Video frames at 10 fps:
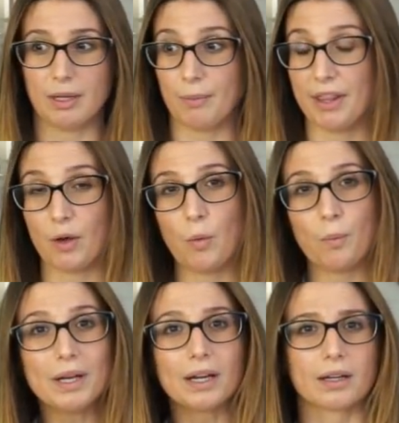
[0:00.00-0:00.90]
En vez de
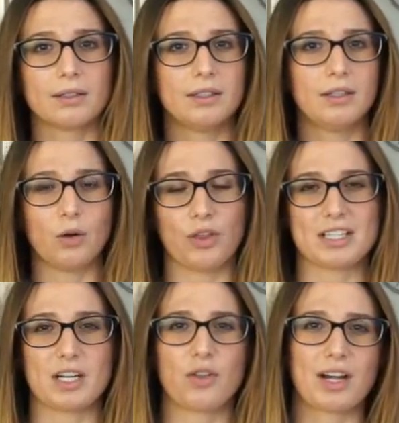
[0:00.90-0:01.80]
cumplir los
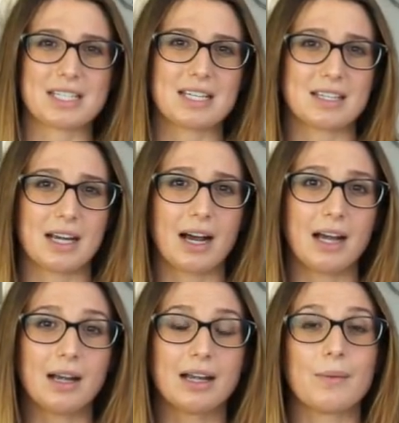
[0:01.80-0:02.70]
10 años de residencia
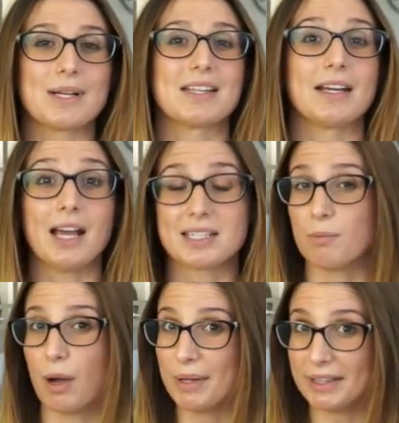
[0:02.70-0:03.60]
legal, le bastaría
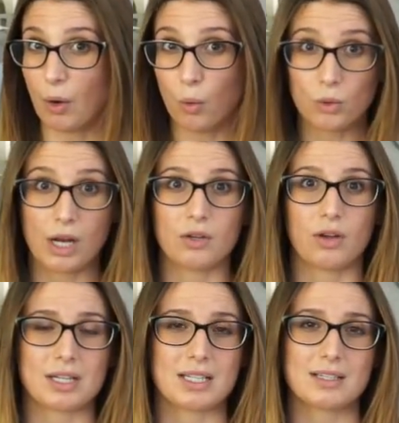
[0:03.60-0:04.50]
simplemente un año
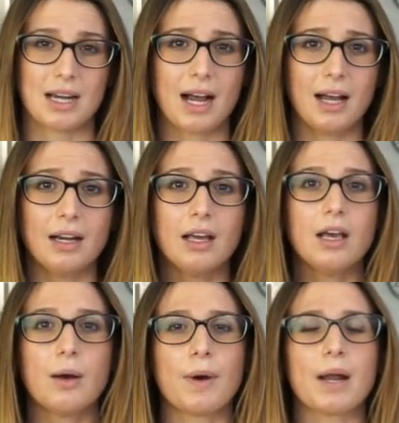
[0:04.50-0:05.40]
de residencia legal
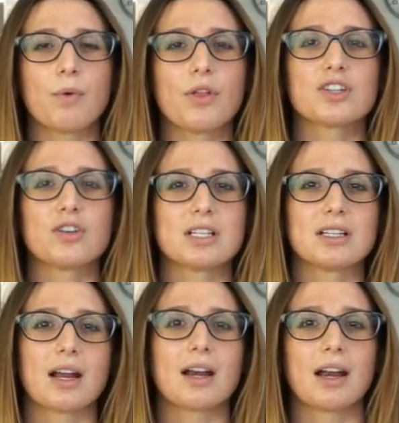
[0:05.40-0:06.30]
para poder
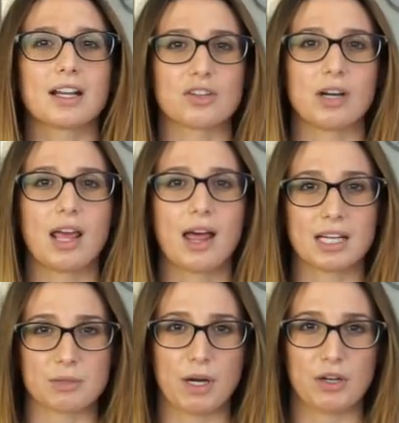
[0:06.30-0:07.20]
solicitar la
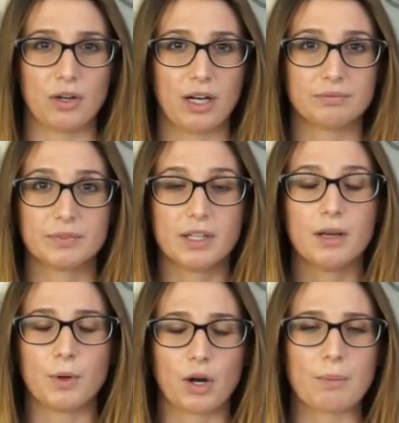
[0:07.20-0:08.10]
nacionalidad española.
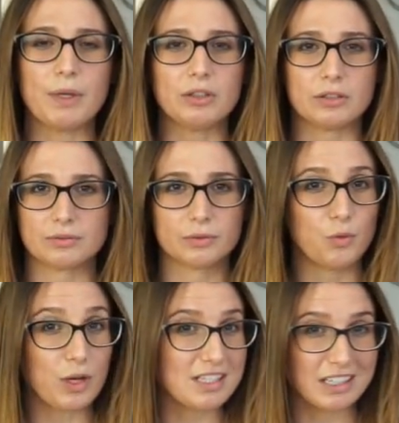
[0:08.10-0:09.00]
Pero repito,
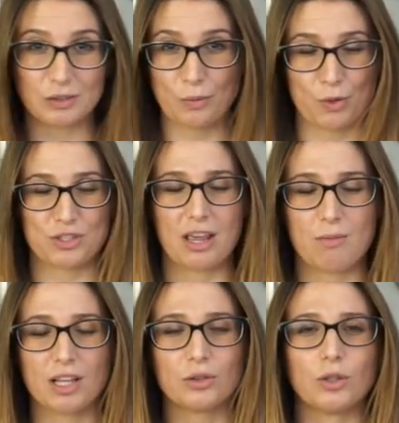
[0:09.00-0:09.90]
no existe un
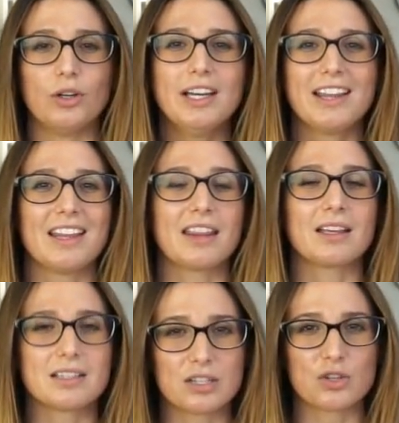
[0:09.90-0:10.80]
procedimiento de
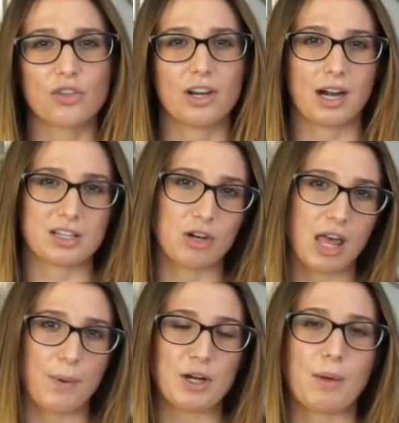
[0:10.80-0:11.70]
adquisición de la
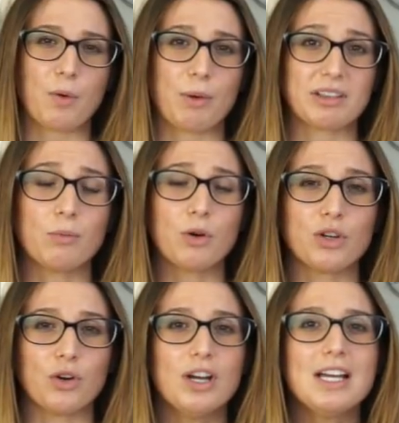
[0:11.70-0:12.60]
nacionalidad española por
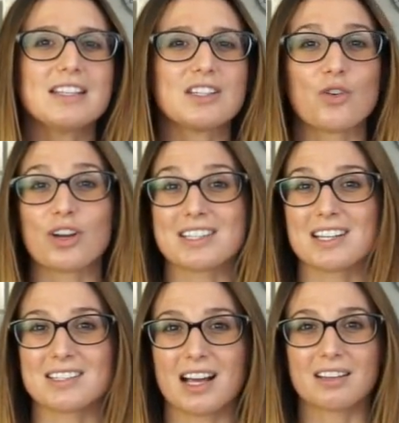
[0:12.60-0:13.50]
matrimonio, sino que es
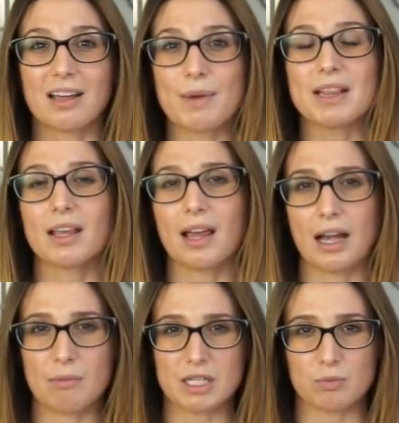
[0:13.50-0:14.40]
exactamente
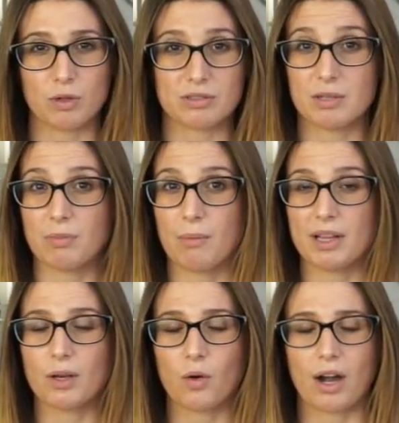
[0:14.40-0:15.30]
el mismo,
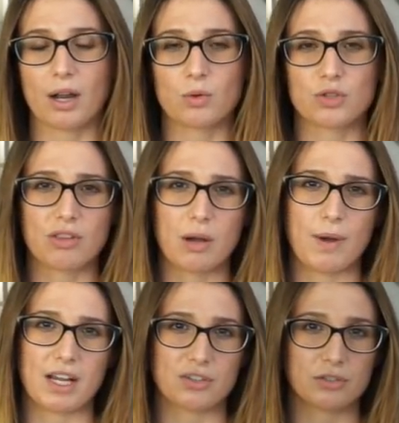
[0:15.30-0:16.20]
simplemente con la reducción del
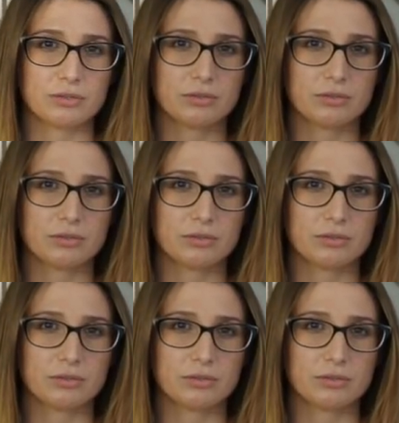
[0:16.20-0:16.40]
plazo.